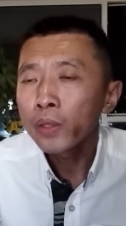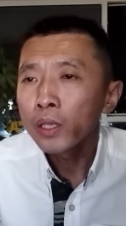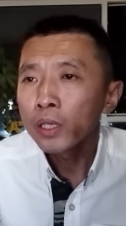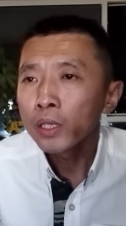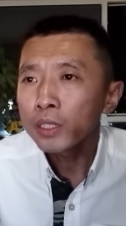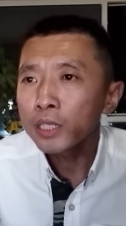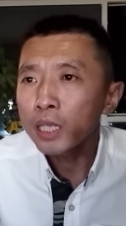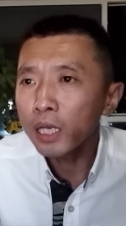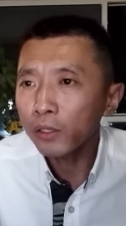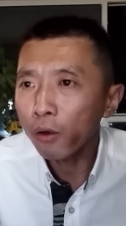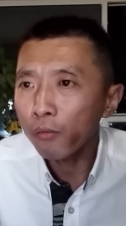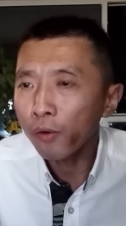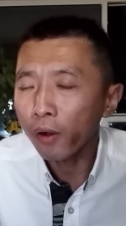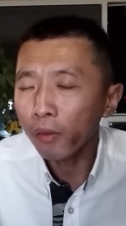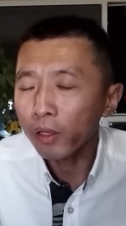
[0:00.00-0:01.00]
这两套
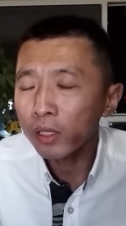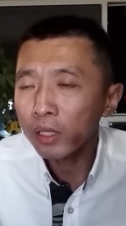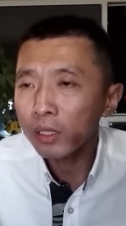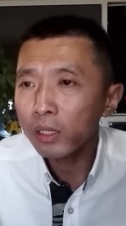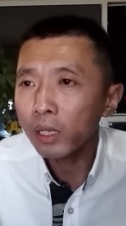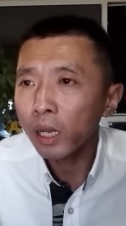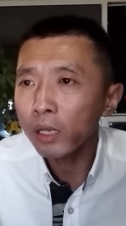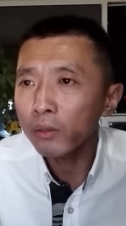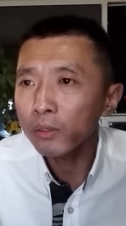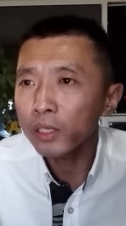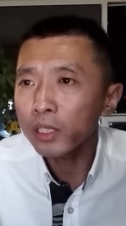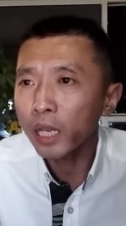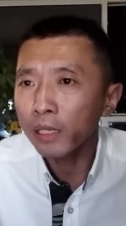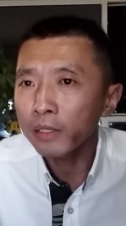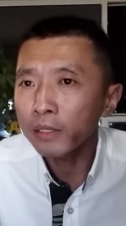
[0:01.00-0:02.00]
房子，还有那
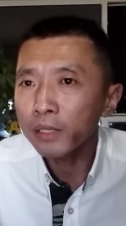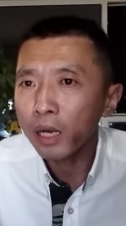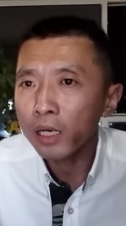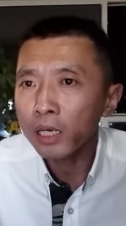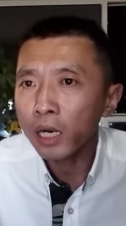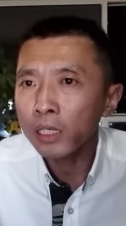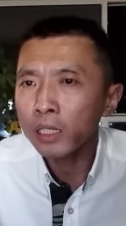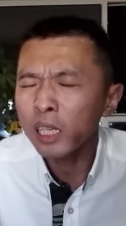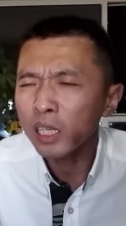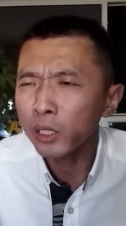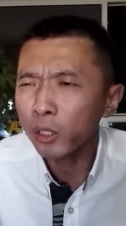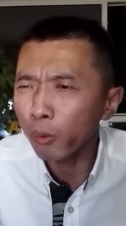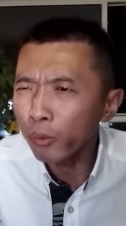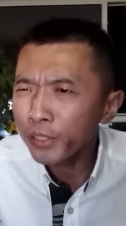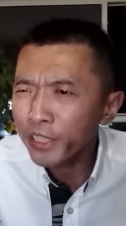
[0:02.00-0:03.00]
眼镜店啥之类，
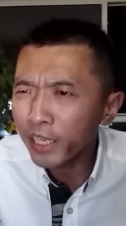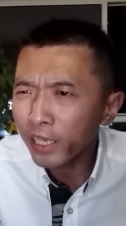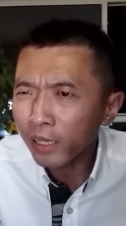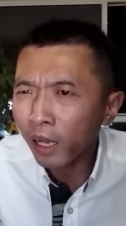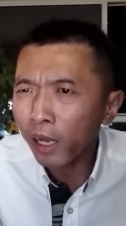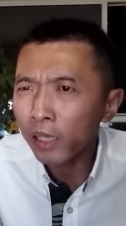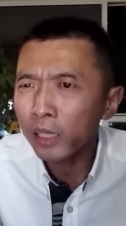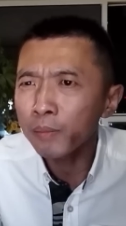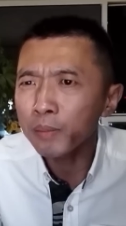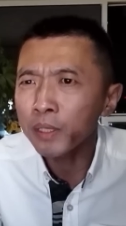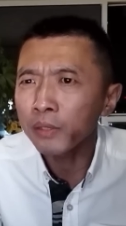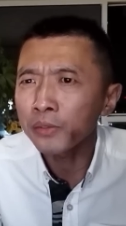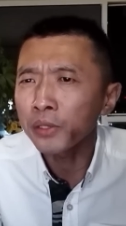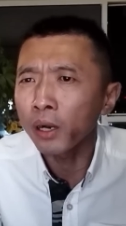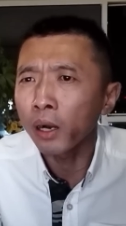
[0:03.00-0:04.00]
都写他的
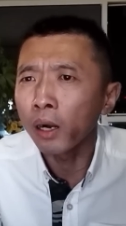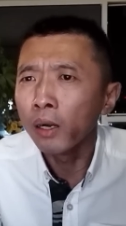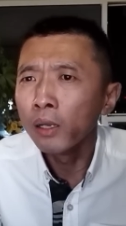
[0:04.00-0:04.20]
名字，